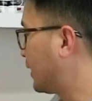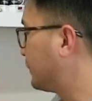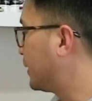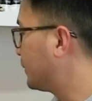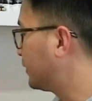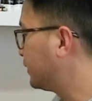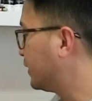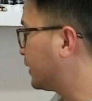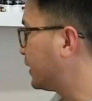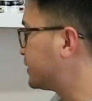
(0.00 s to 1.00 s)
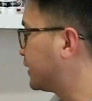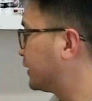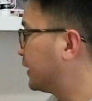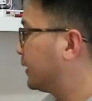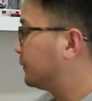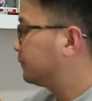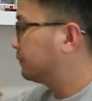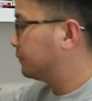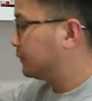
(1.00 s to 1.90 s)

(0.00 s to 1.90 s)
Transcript: sama masih dari H&M